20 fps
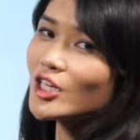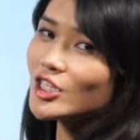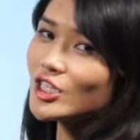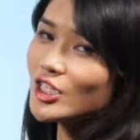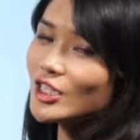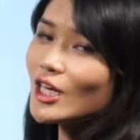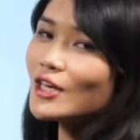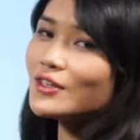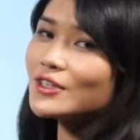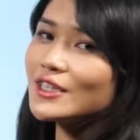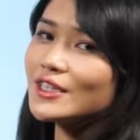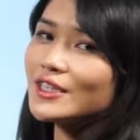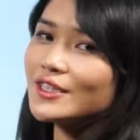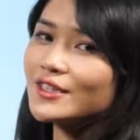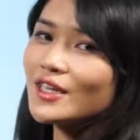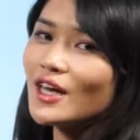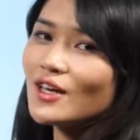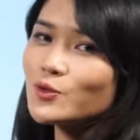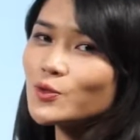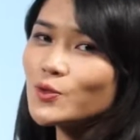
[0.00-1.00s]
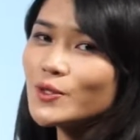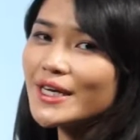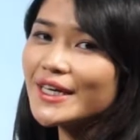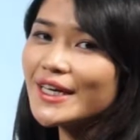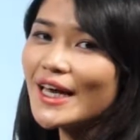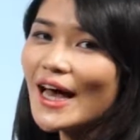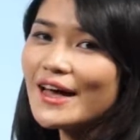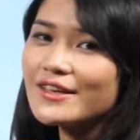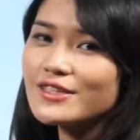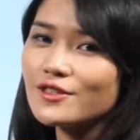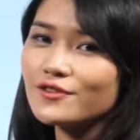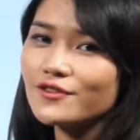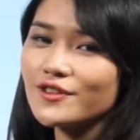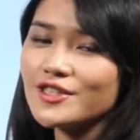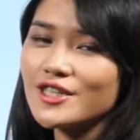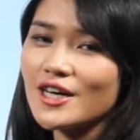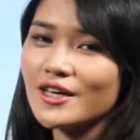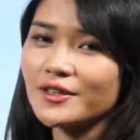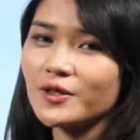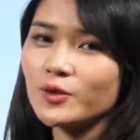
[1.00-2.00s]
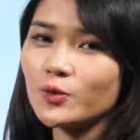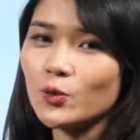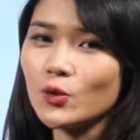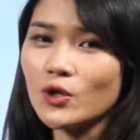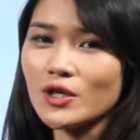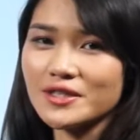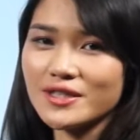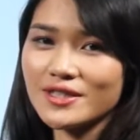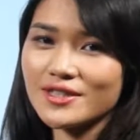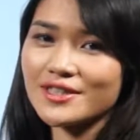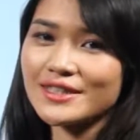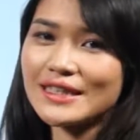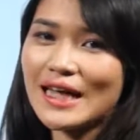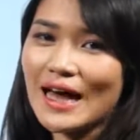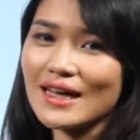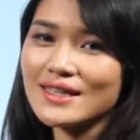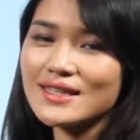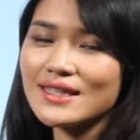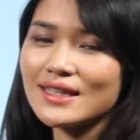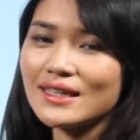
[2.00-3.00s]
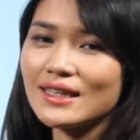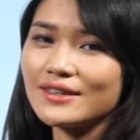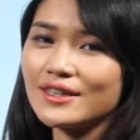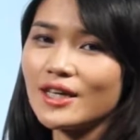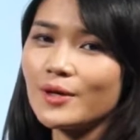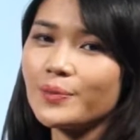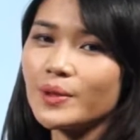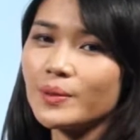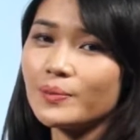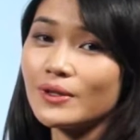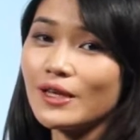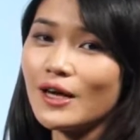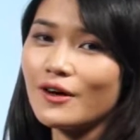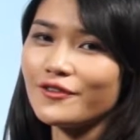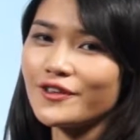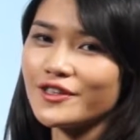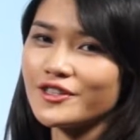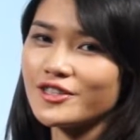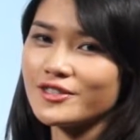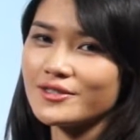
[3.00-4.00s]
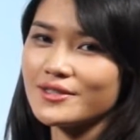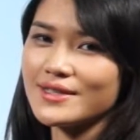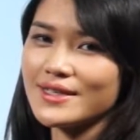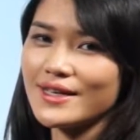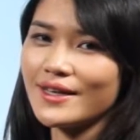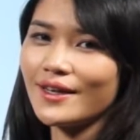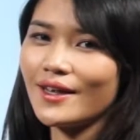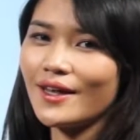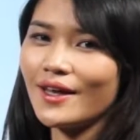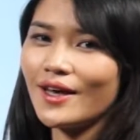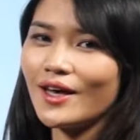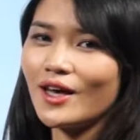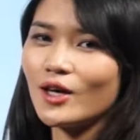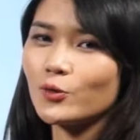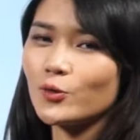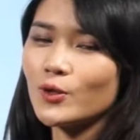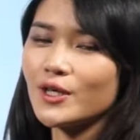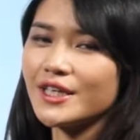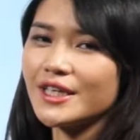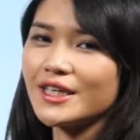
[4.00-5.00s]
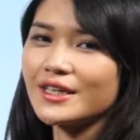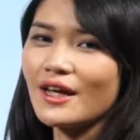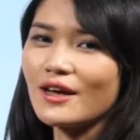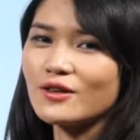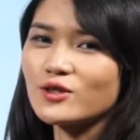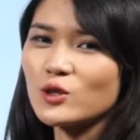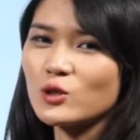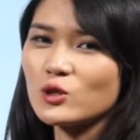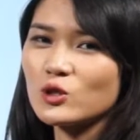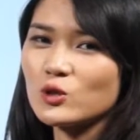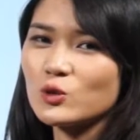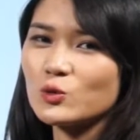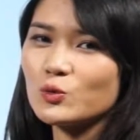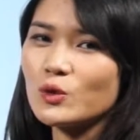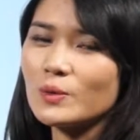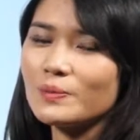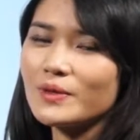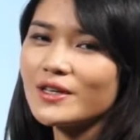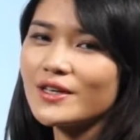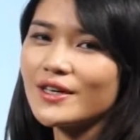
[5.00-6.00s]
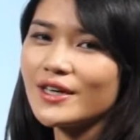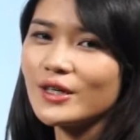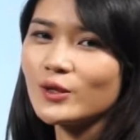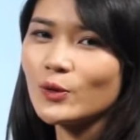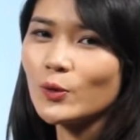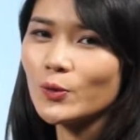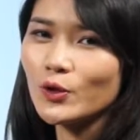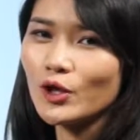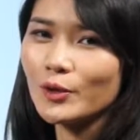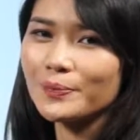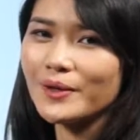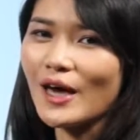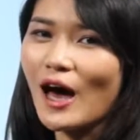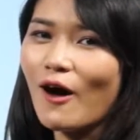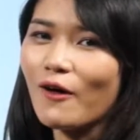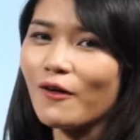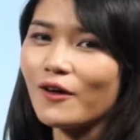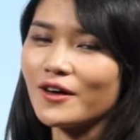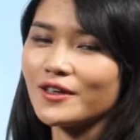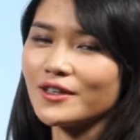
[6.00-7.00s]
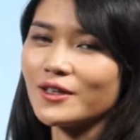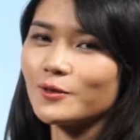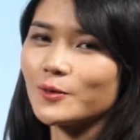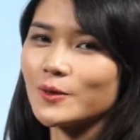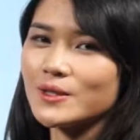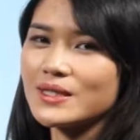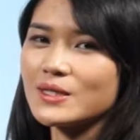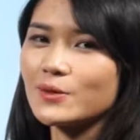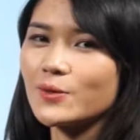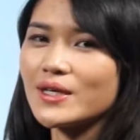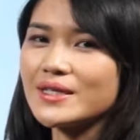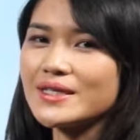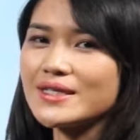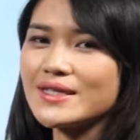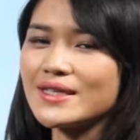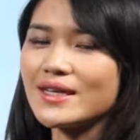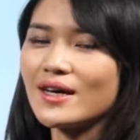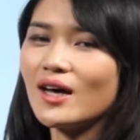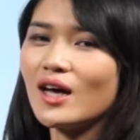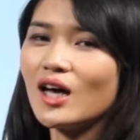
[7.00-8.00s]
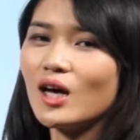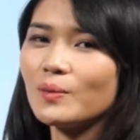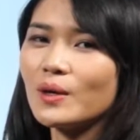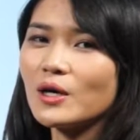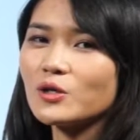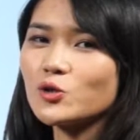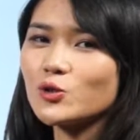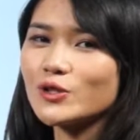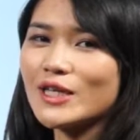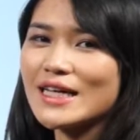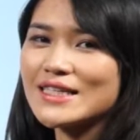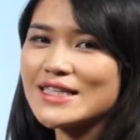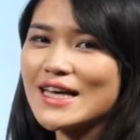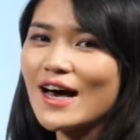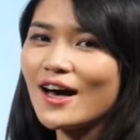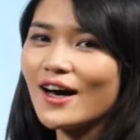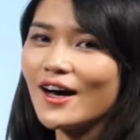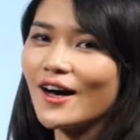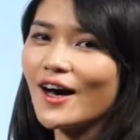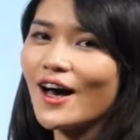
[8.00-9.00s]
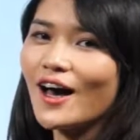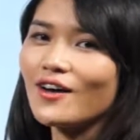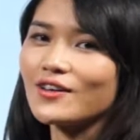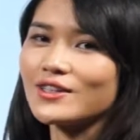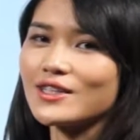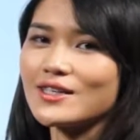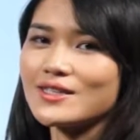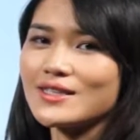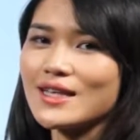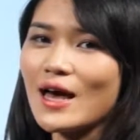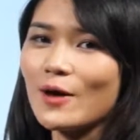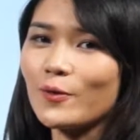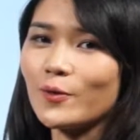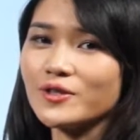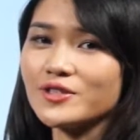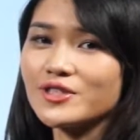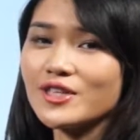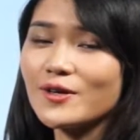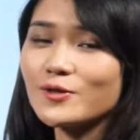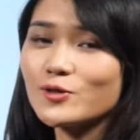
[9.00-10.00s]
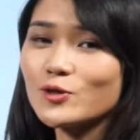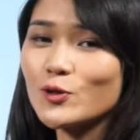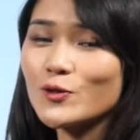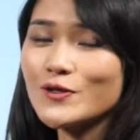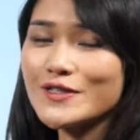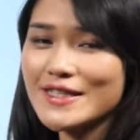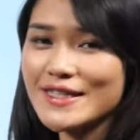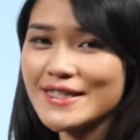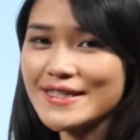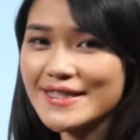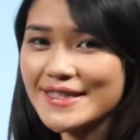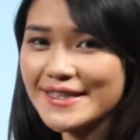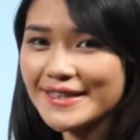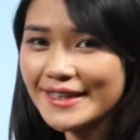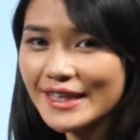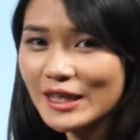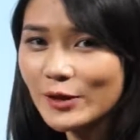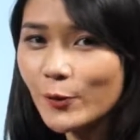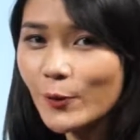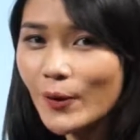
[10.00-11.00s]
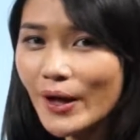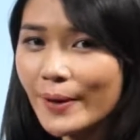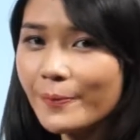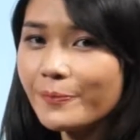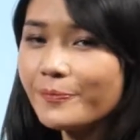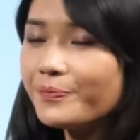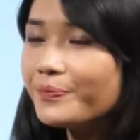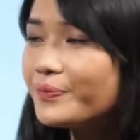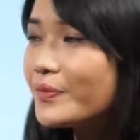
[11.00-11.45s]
十道题呢，虽然看着非常的多，其实答起来呢并不浪费时间。原因呢，就是我们可以通过表格的逻辑关系，帮助大家很好的在文章中进行定位。